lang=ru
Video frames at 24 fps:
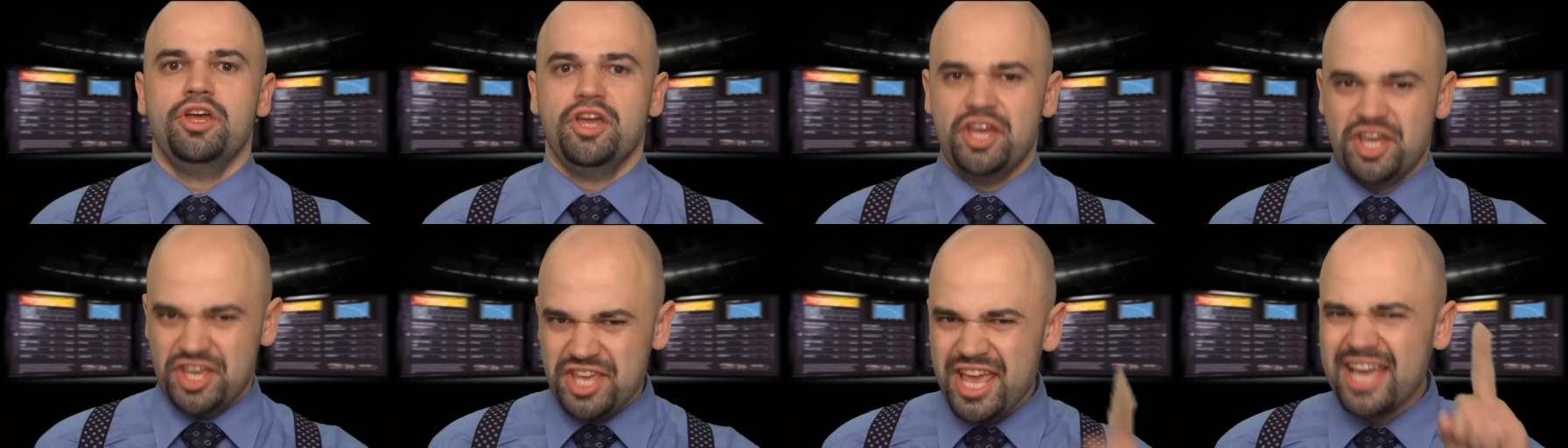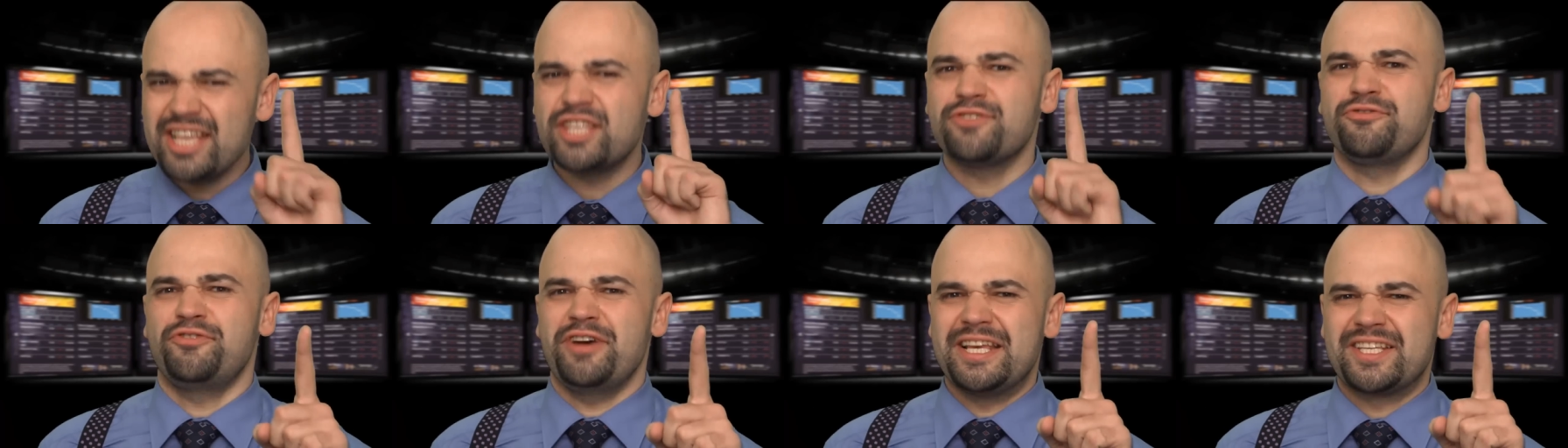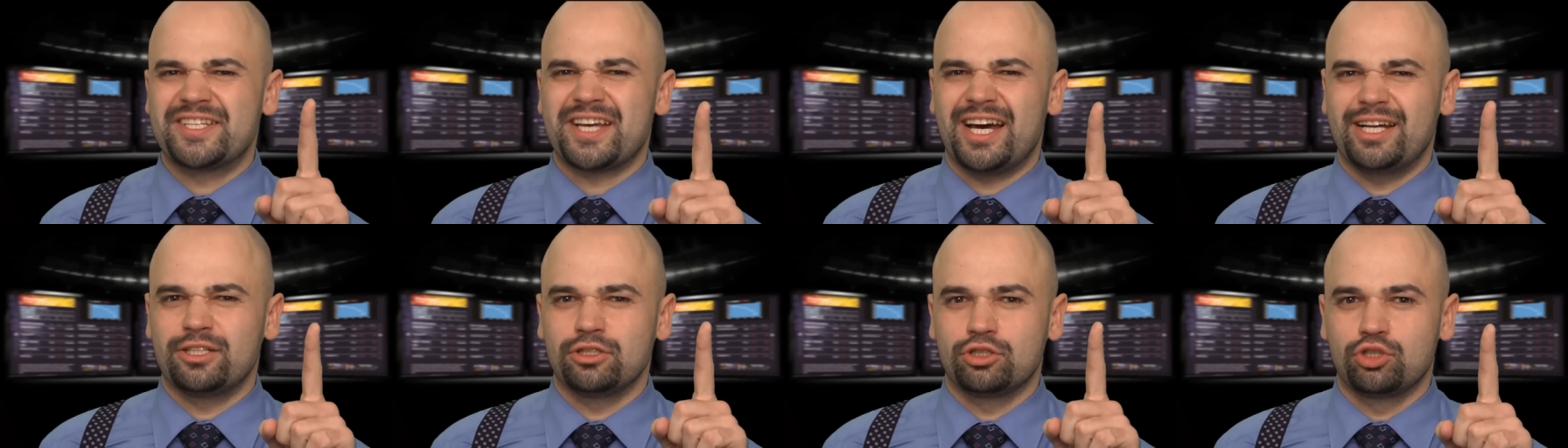Есть
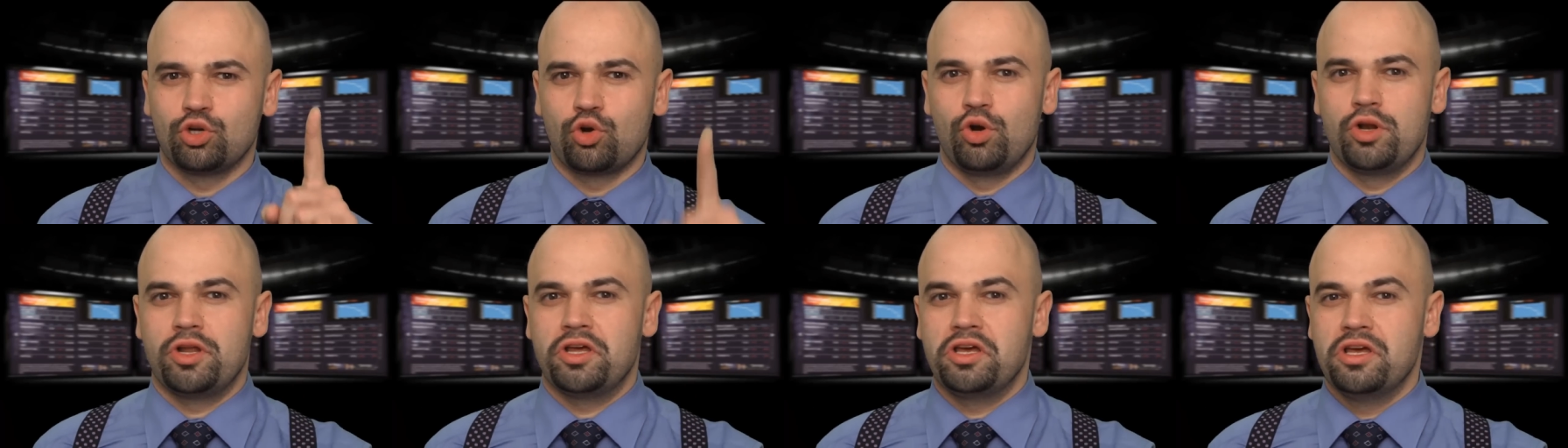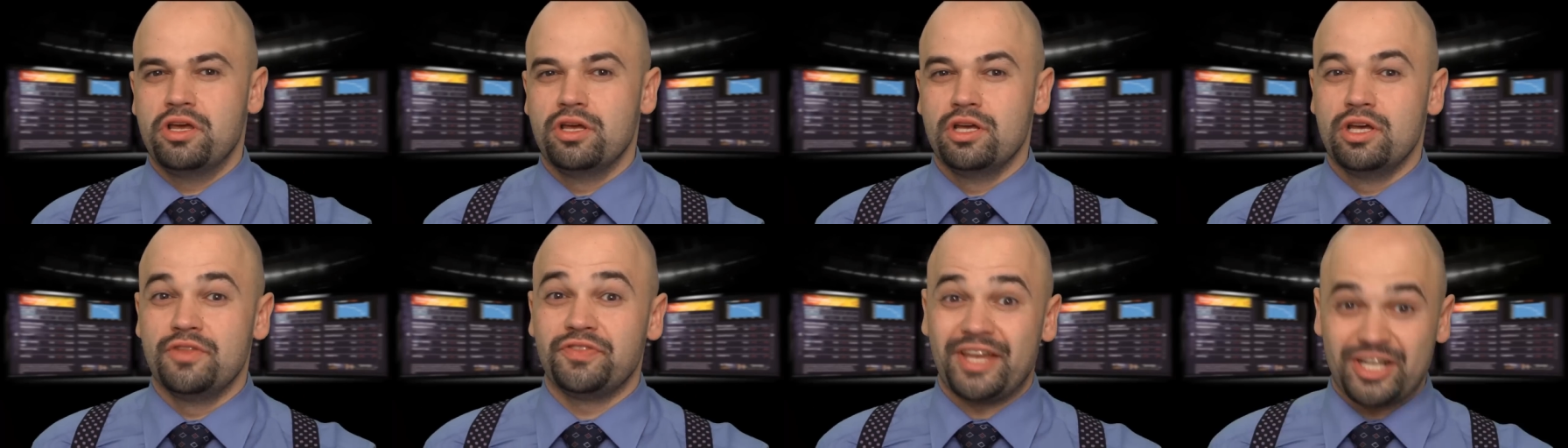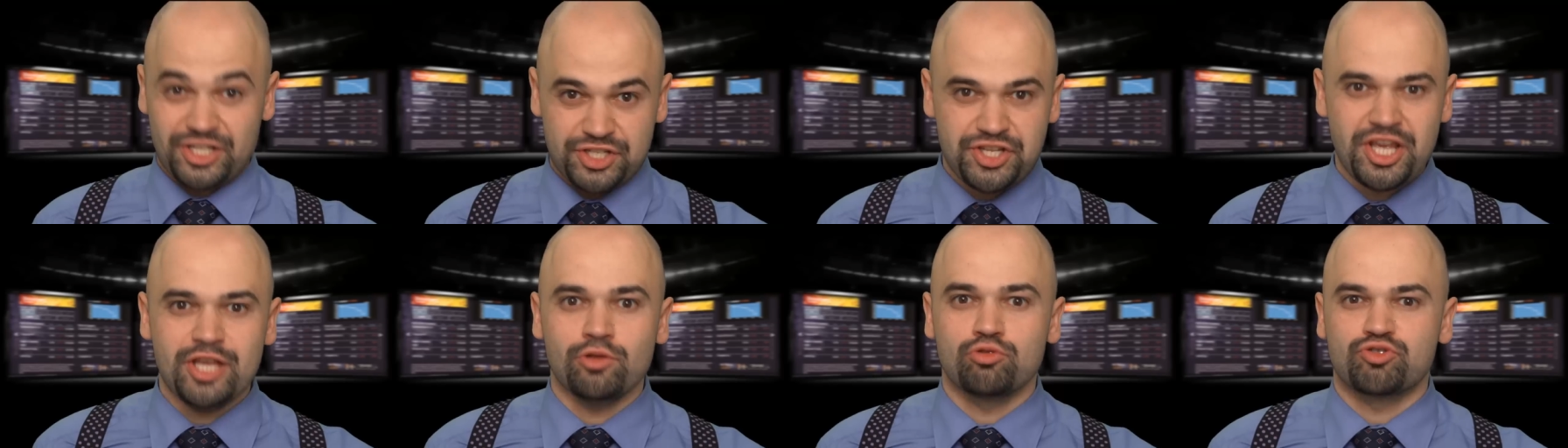фейс-контроль,
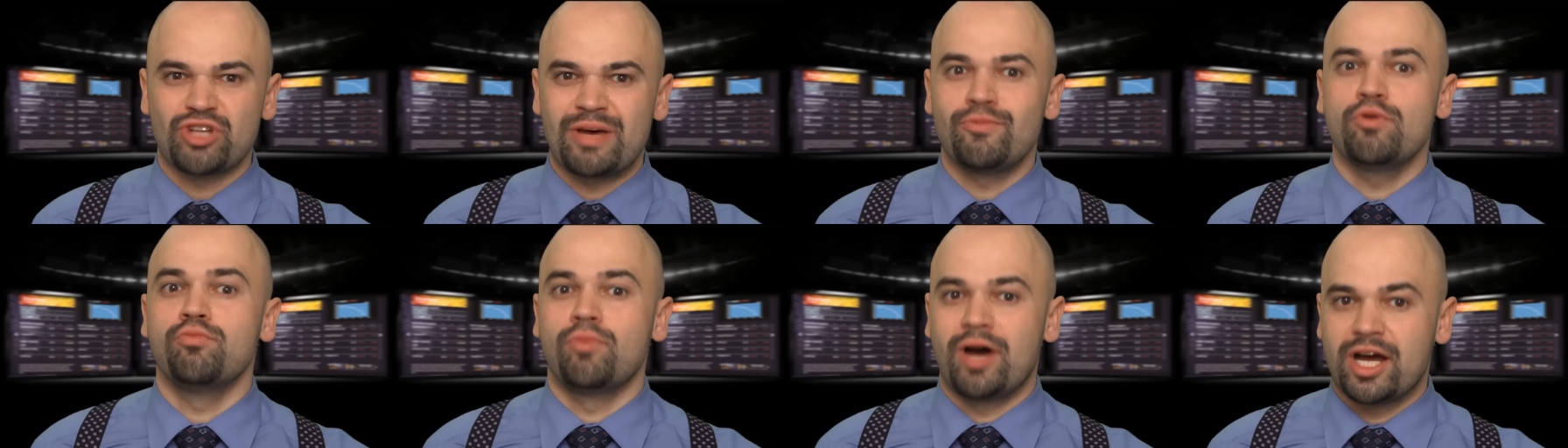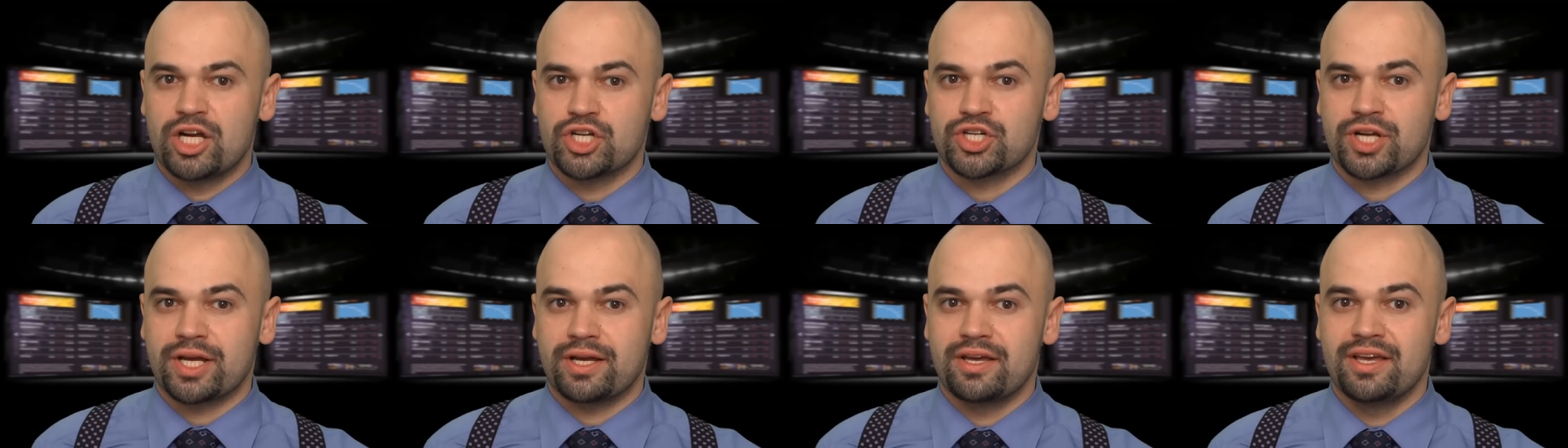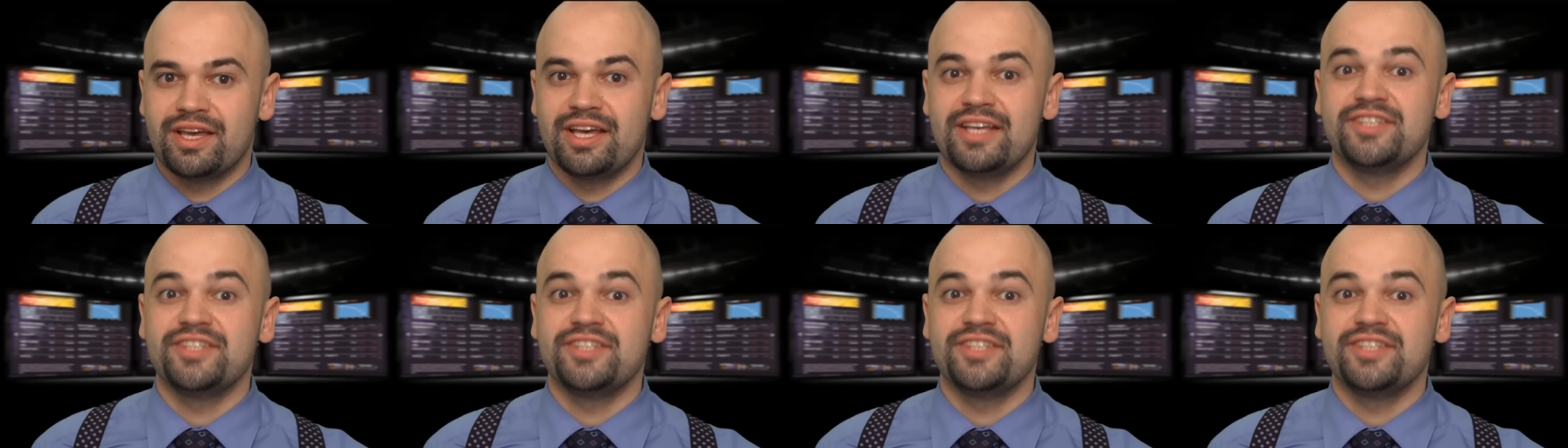точнее нужна бумажка,